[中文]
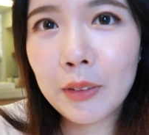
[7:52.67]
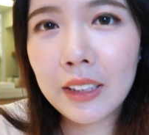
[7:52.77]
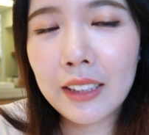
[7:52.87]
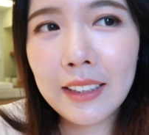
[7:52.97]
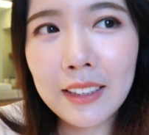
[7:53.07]
还有
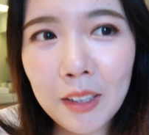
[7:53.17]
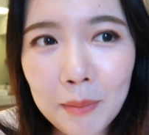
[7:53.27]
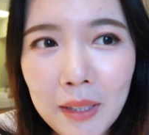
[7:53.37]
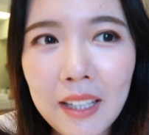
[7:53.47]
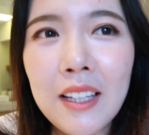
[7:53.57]
那个一根
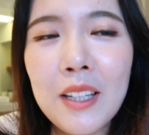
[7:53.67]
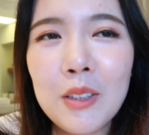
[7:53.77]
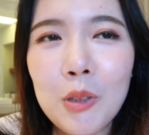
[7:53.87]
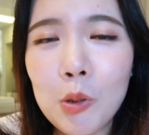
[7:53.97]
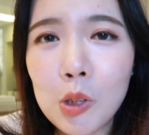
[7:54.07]
面
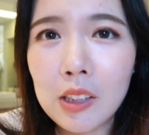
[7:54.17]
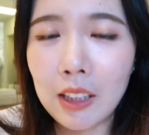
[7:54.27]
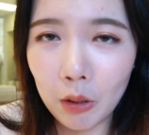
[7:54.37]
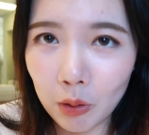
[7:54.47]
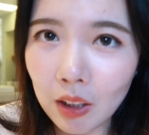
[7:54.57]
都是
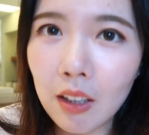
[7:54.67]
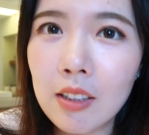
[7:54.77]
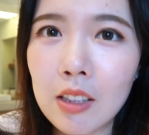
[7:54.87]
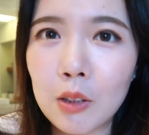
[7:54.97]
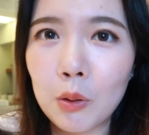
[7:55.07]
挺有特
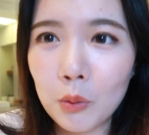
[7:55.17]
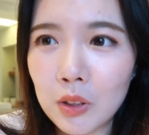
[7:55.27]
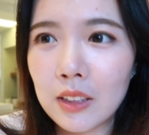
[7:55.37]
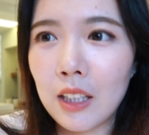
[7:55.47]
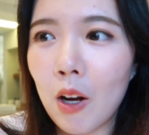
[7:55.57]
色的东
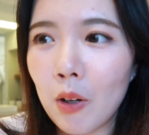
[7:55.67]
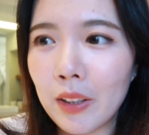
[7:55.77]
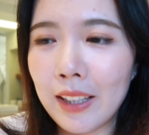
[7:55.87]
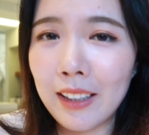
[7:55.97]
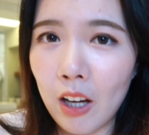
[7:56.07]
西，然后
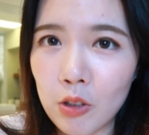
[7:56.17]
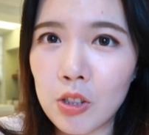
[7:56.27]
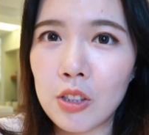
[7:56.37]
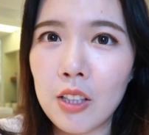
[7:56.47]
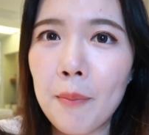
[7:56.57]
也挺好
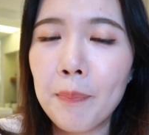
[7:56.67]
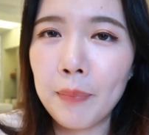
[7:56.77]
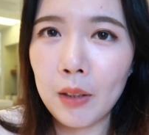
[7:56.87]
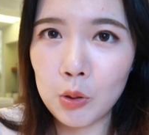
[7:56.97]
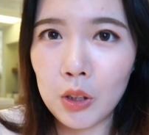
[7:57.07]
吃的，
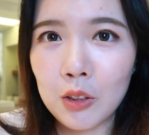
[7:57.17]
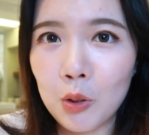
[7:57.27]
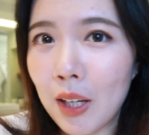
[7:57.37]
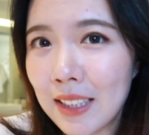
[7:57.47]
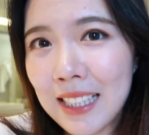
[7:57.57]
所以
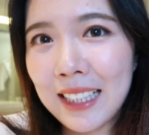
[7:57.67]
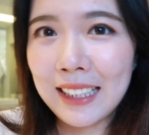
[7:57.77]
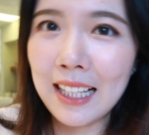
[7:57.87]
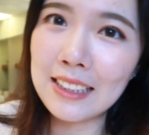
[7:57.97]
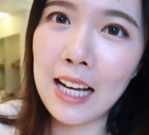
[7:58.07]
推荐
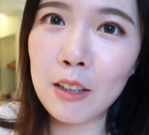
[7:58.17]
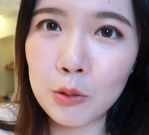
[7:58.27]
给大家。